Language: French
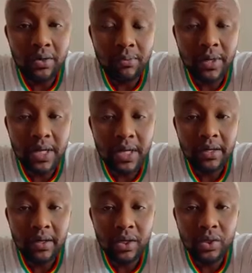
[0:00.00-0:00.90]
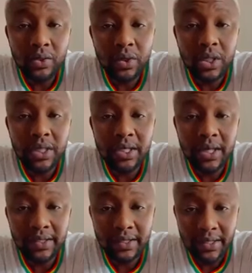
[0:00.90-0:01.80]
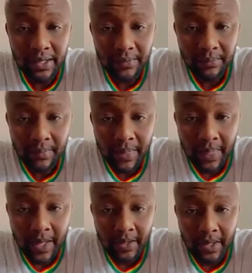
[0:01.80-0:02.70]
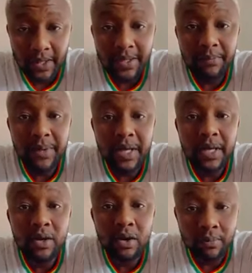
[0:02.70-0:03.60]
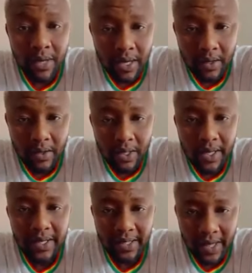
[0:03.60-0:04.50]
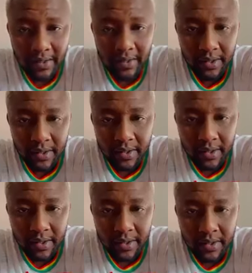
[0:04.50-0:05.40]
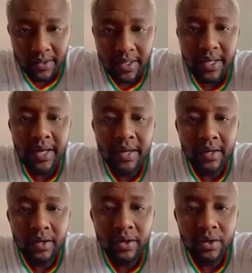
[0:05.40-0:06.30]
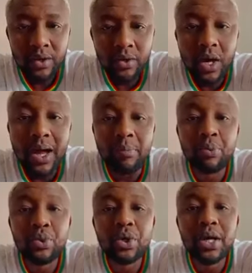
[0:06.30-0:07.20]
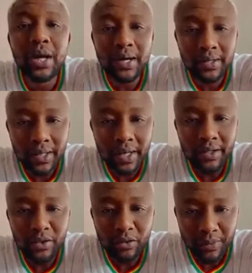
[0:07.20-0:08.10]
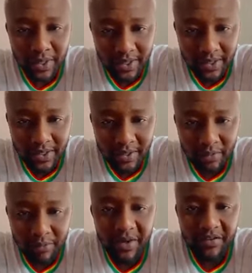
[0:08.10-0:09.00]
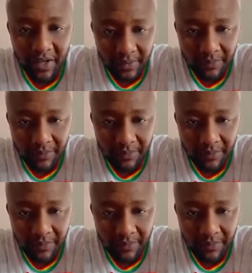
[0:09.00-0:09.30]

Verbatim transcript: de manière unilatérale. Dans un pays normal, l'État, ce n'est que la plus grande entreprise privée.